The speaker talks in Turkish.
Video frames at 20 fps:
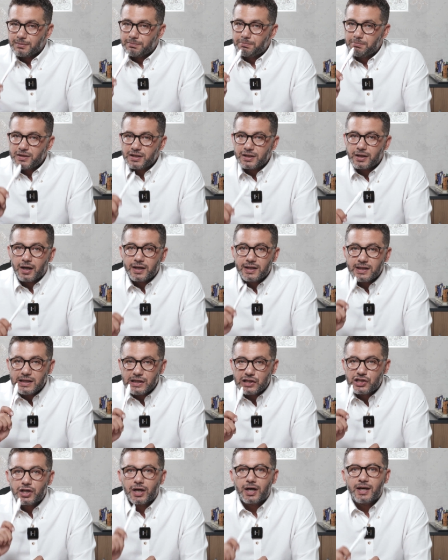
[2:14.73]
bir ay
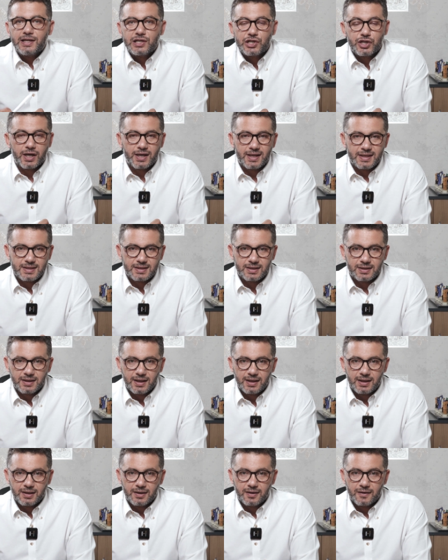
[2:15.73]
iki ay
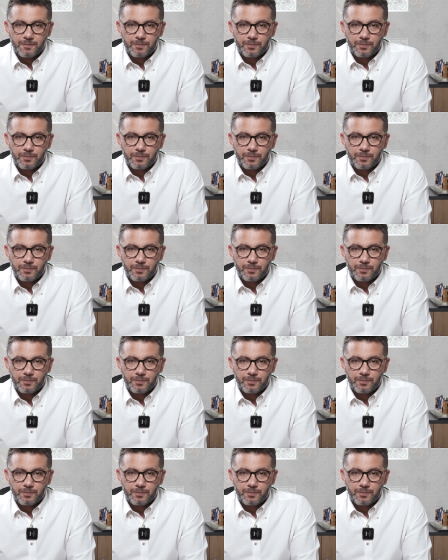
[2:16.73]
içerisinde